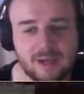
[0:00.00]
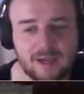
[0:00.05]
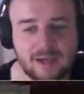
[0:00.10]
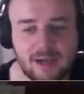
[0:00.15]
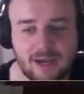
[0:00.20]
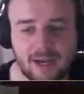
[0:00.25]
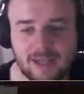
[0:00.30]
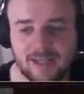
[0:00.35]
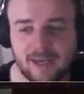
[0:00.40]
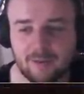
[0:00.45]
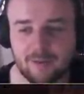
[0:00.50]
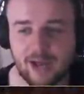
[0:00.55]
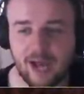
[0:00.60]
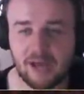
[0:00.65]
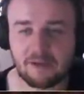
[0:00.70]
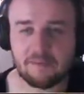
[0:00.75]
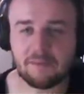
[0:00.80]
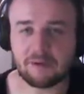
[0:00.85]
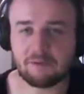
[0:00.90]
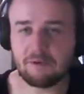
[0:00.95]
Ed è
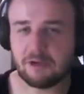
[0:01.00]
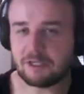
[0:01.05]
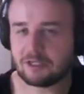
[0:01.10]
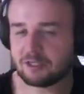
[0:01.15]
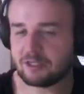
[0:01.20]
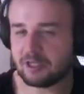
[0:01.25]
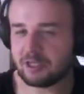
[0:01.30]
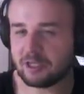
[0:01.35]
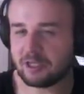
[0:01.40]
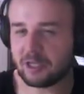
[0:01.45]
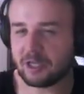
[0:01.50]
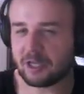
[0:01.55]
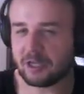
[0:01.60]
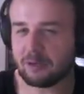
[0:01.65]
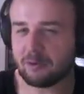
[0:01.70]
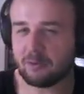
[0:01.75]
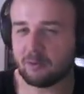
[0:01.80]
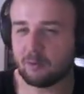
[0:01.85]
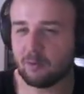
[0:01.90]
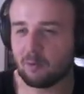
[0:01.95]
un'arma. Questi tiri
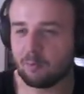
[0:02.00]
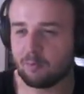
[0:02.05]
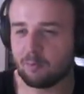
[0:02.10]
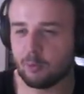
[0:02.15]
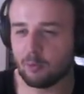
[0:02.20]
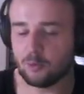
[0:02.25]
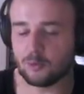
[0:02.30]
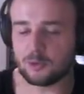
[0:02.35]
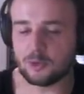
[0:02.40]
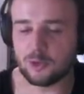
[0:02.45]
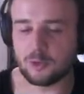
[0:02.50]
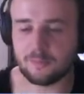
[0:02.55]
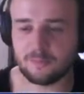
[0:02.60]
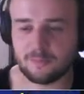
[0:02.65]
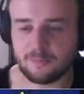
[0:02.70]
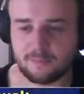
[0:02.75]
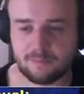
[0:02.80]
un pugno.